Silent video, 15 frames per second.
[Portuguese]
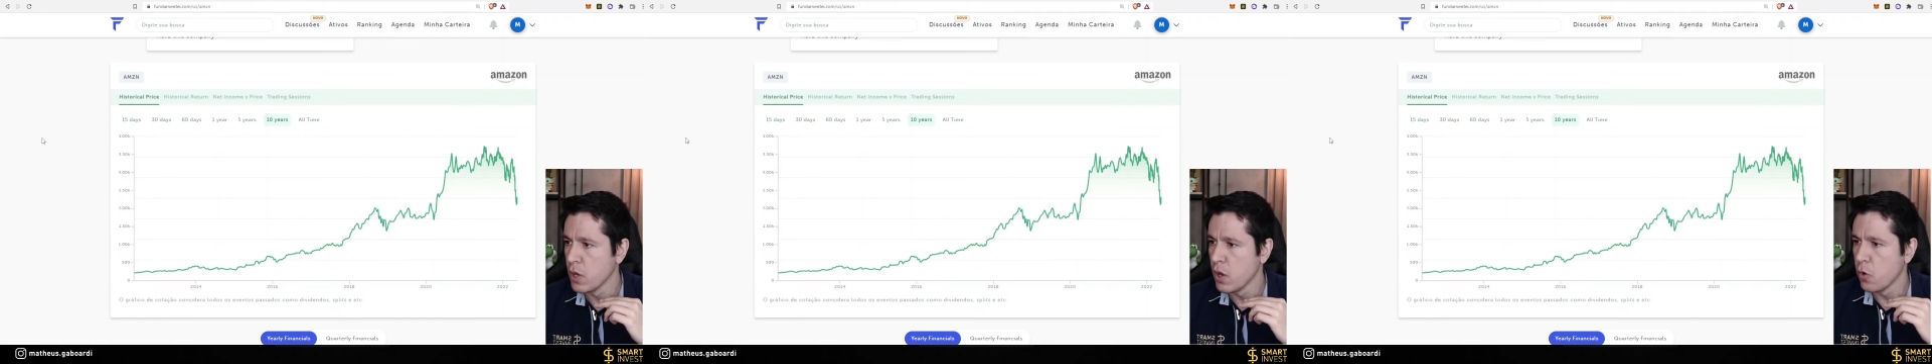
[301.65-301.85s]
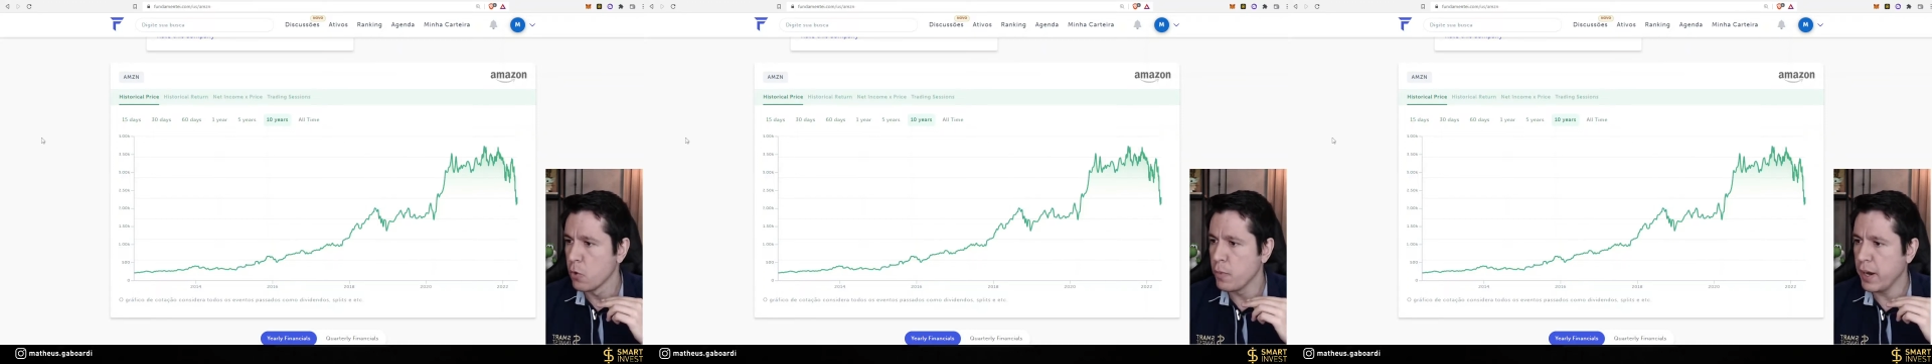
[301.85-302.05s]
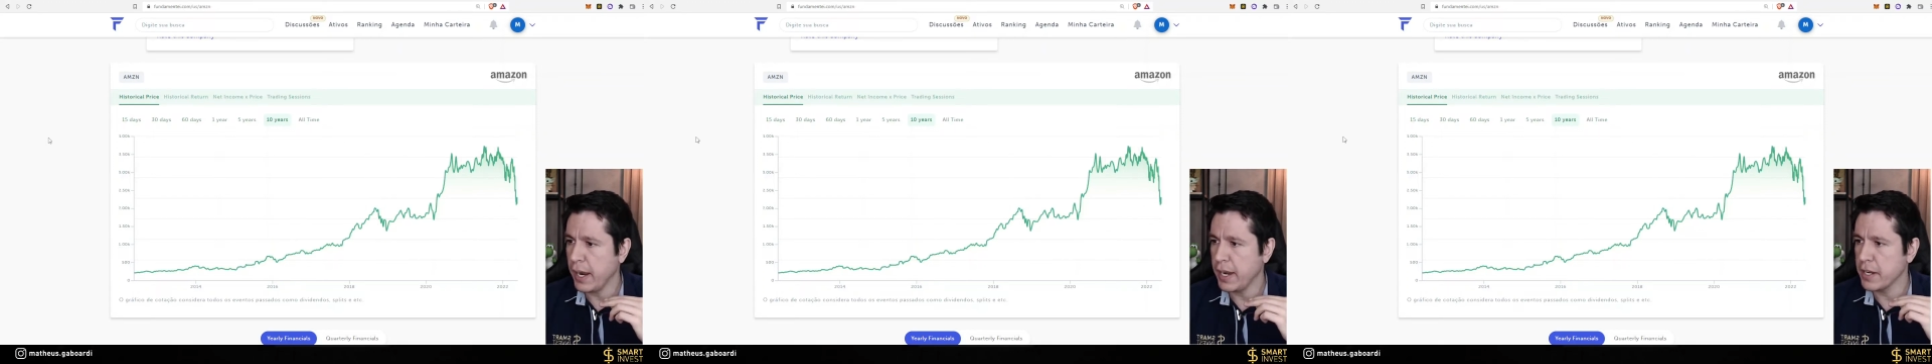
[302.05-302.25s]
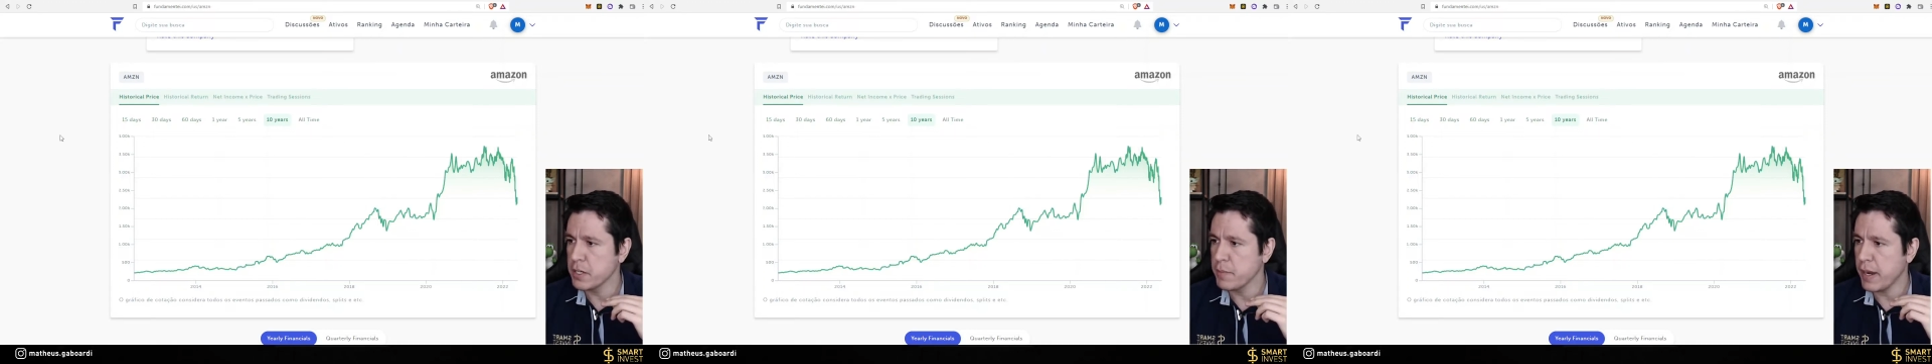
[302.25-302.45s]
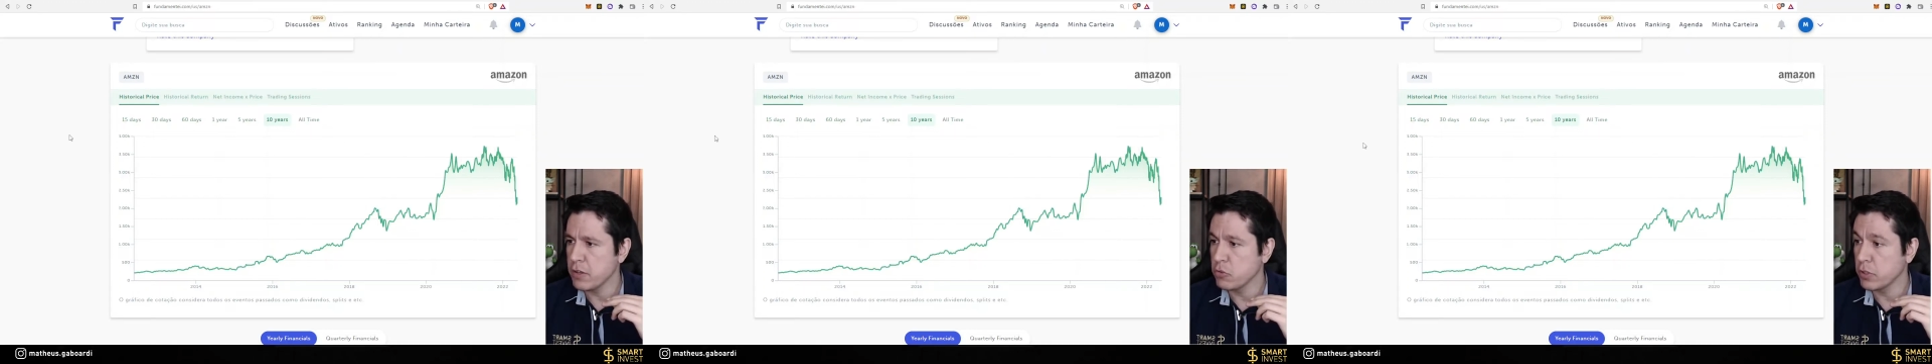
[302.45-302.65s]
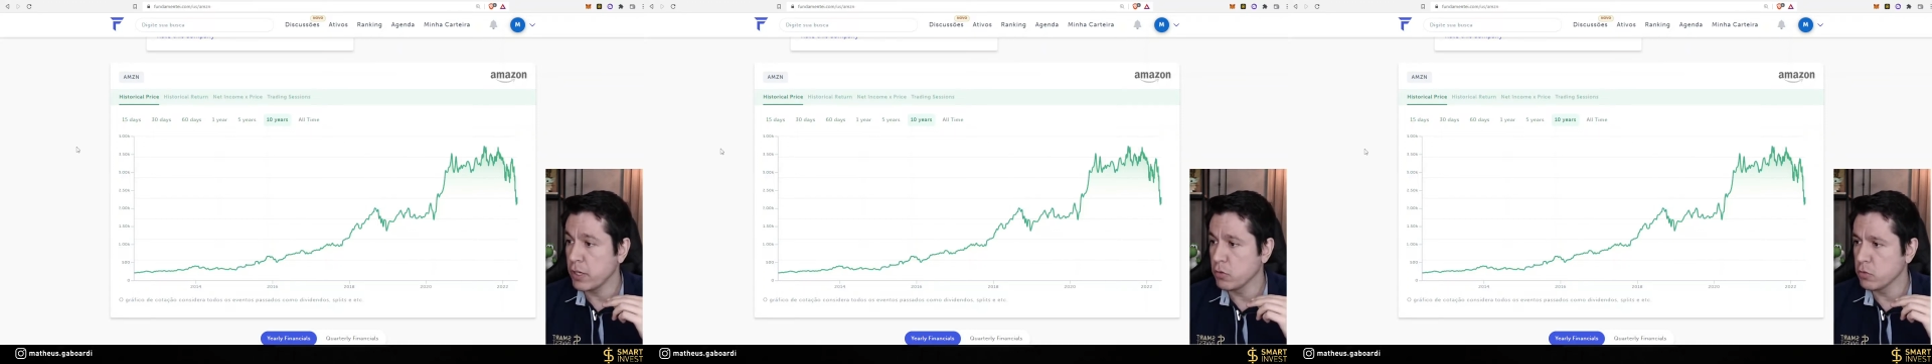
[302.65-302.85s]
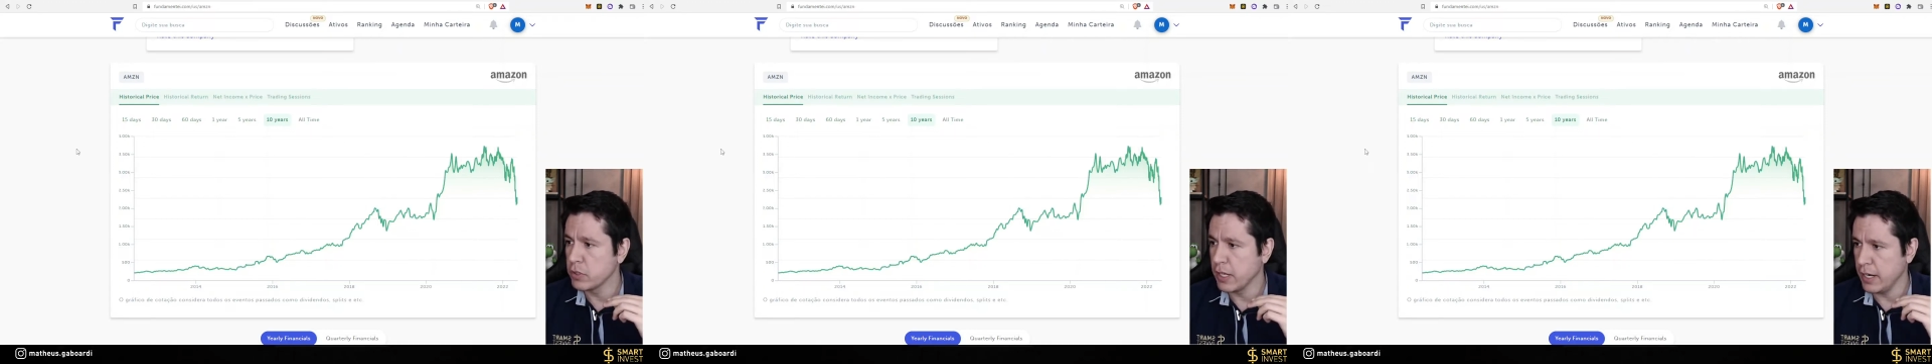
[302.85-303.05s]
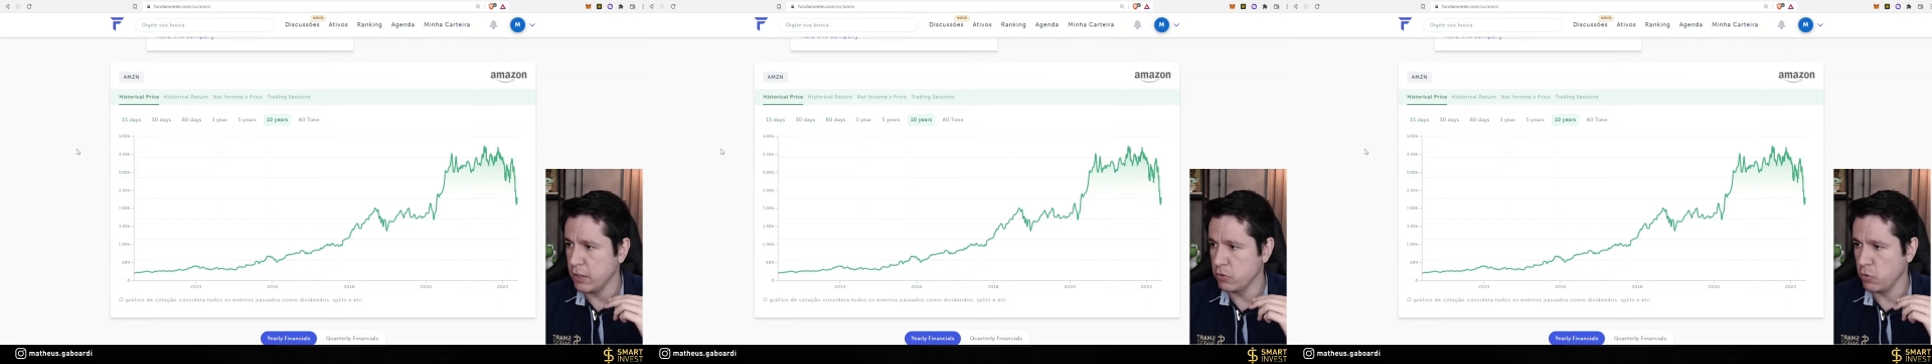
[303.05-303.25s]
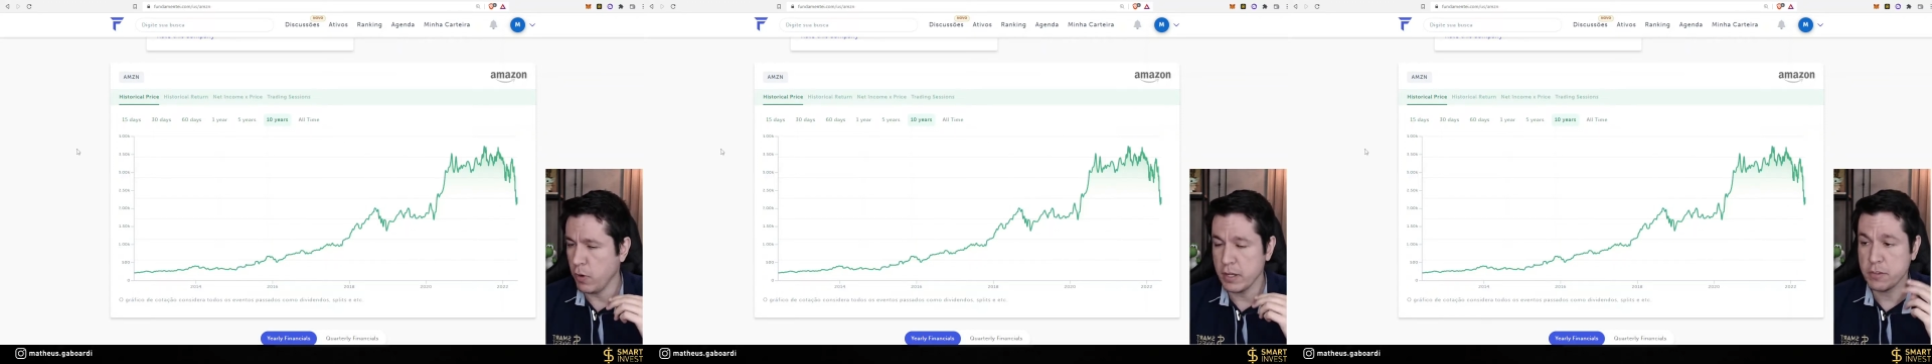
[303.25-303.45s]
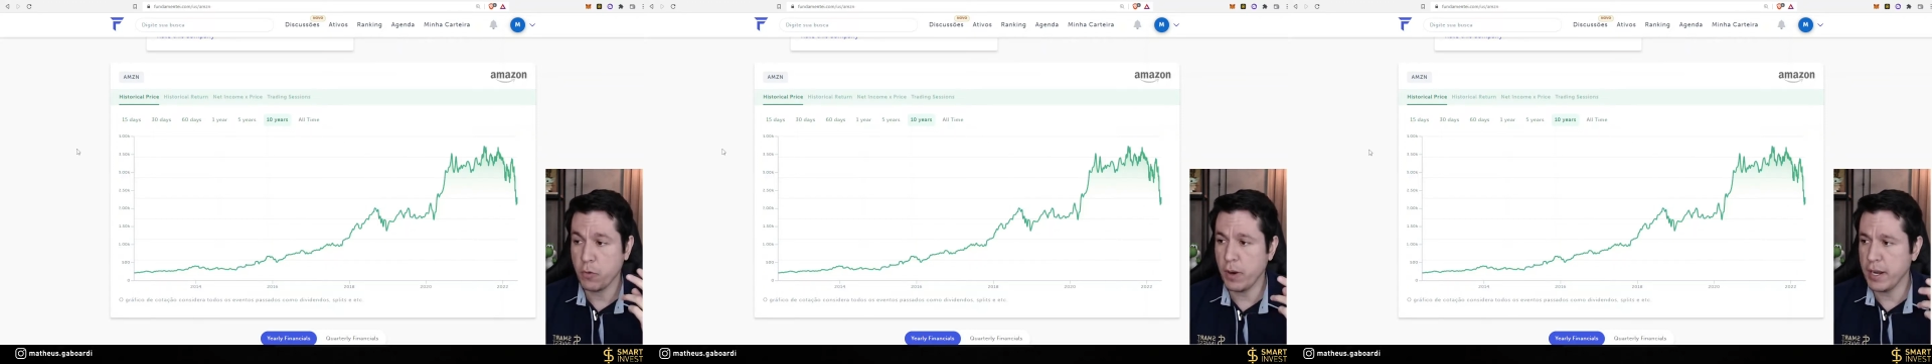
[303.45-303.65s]
uma queda de mais do que um terço,
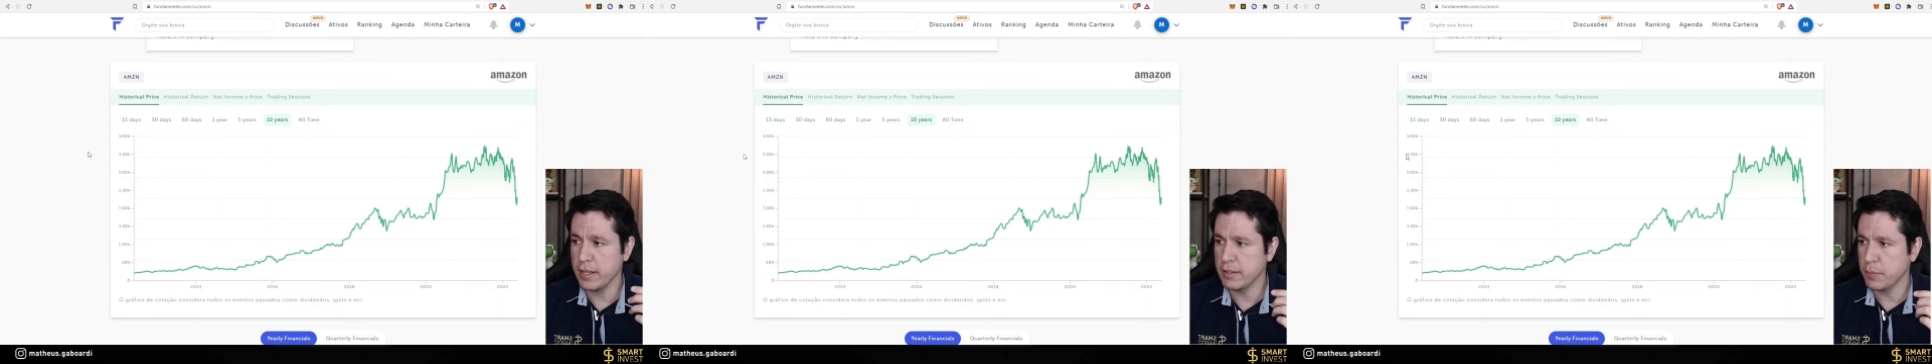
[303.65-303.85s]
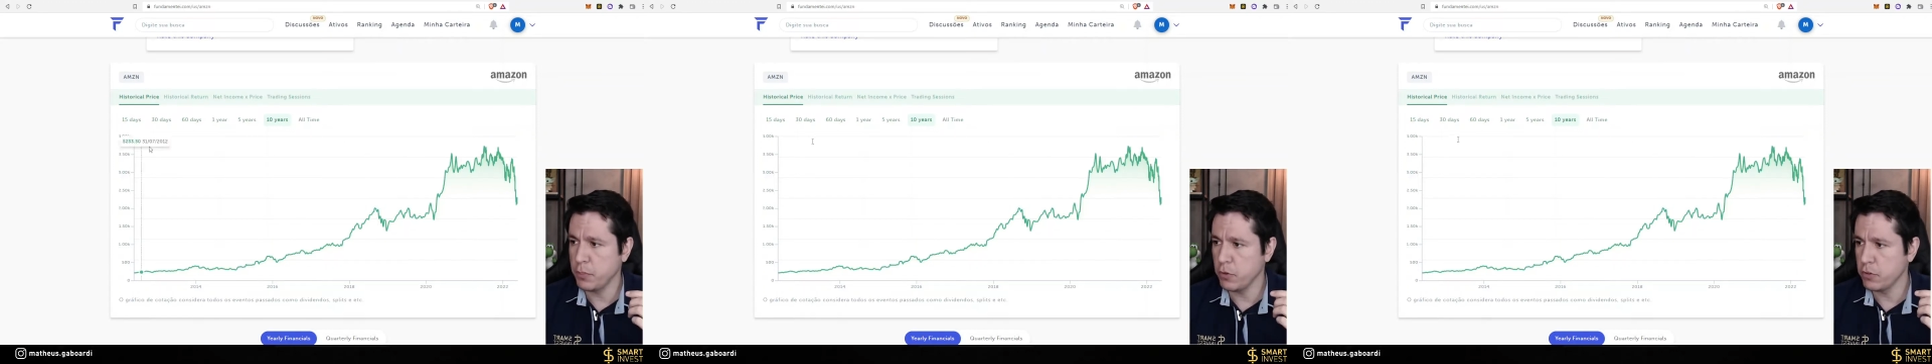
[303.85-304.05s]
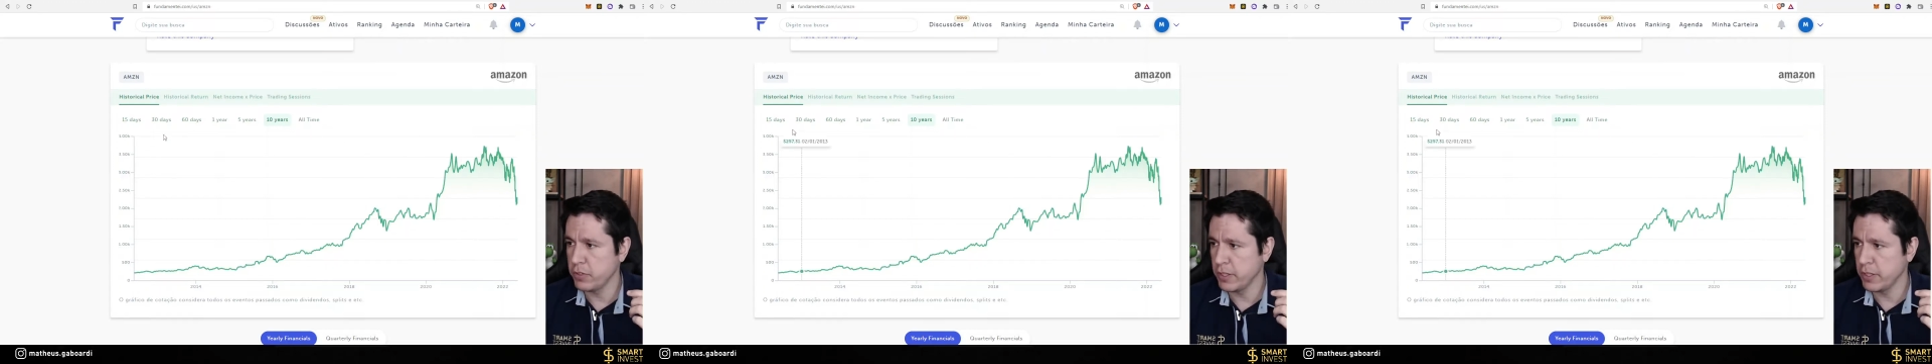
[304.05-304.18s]
quase 40%. Se